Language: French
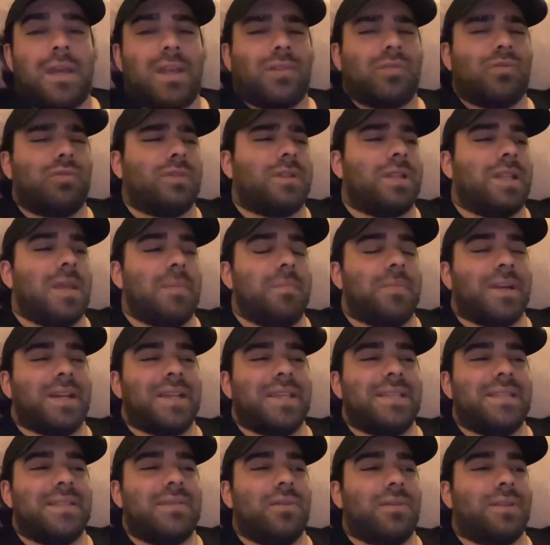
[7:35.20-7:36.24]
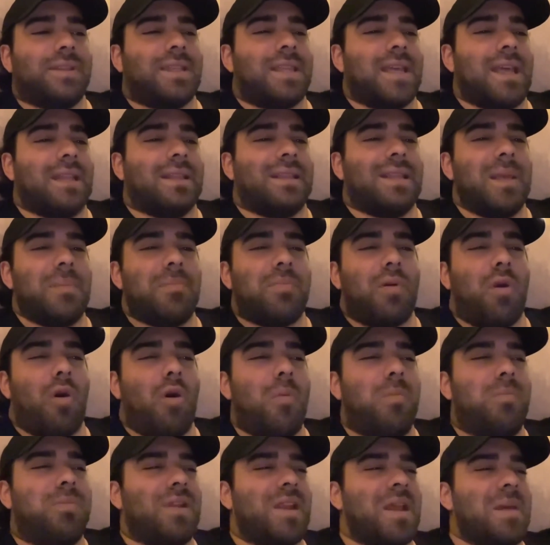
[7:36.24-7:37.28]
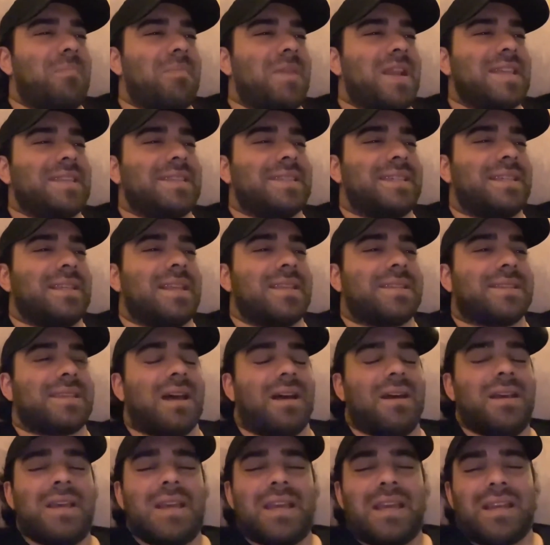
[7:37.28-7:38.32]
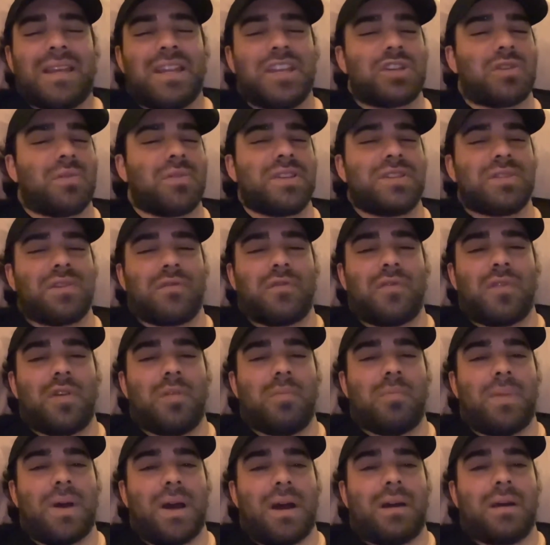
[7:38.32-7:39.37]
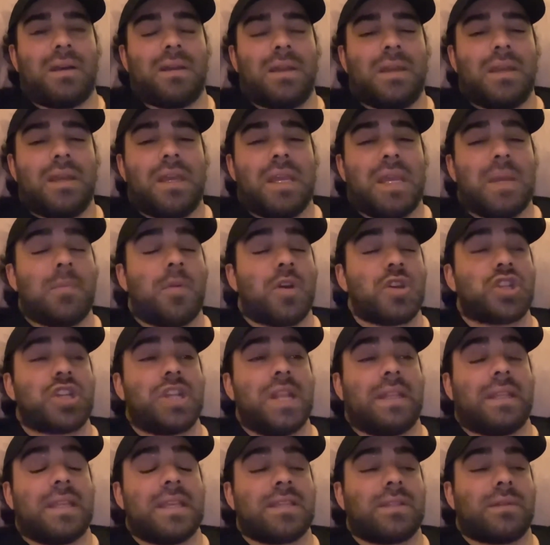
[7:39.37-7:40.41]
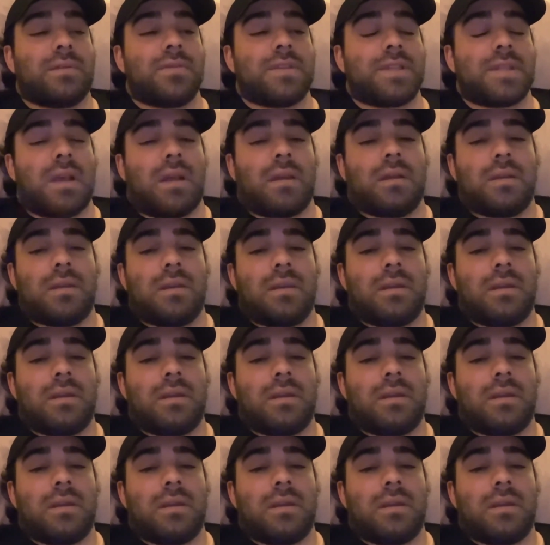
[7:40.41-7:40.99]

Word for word: toutes les prises de tête, les problèmes, les ci, les ça, les gens, ils en veulent pas. Et moi, je déteste ça.